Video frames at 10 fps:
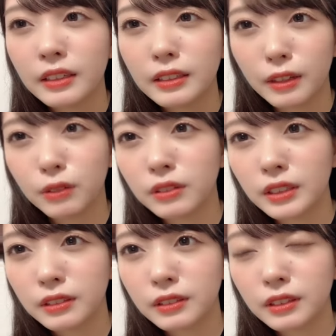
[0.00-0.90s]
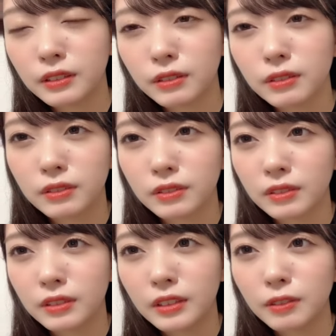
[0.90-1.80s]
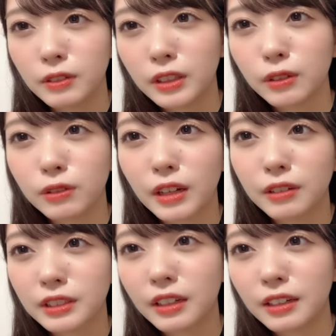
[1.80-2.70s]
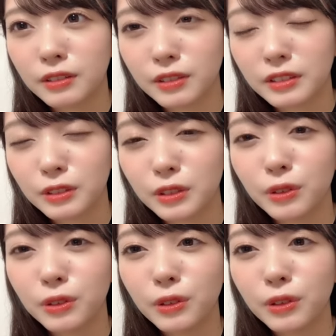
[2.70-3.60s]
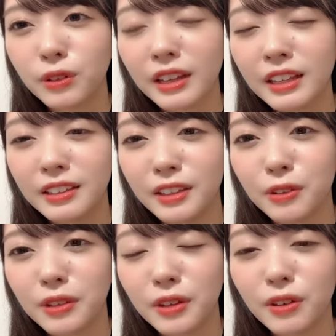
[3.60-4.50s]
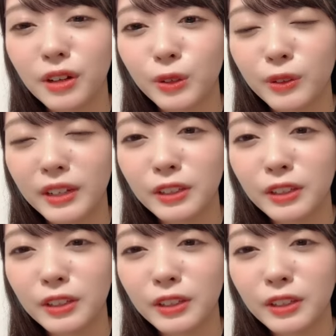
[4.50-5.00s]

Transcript: 名乗ってくれると。結構隠されるので記憶力がいいって言ってるが